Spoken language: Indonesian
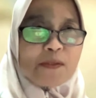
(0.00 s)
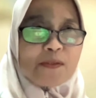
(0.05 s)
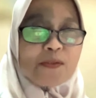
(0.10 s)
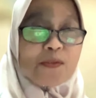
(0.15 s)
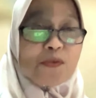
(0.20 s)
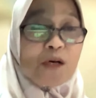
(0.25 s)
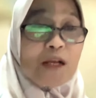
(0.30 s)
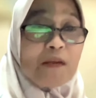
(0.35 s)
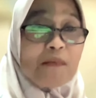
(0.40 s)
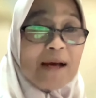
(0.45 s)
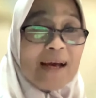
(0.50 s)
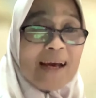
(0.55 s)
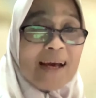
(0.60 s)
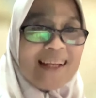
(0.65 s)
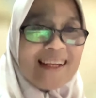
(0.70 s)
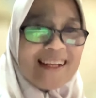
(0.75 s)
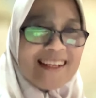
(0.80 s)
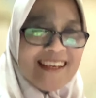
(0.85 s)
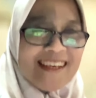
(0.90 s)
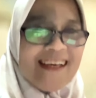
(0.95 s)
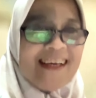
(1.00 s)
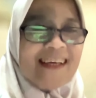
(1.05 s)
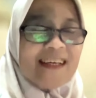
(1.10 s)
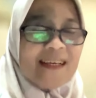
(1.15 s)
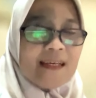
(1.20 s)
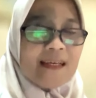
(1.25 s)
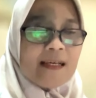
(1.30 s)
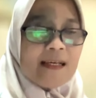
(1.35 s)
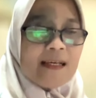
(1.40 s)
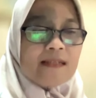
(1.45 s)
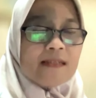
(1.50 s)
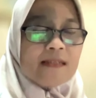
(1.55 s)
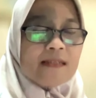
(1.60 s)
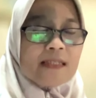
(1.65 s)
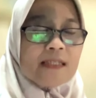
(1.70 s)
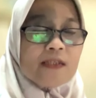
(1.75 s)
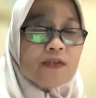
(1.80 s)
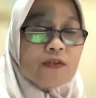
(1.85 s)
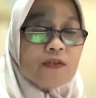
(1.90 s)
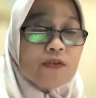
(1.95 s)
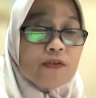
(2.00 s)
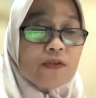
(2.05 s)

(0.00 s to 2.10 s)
jual makanan ya Segitu ya.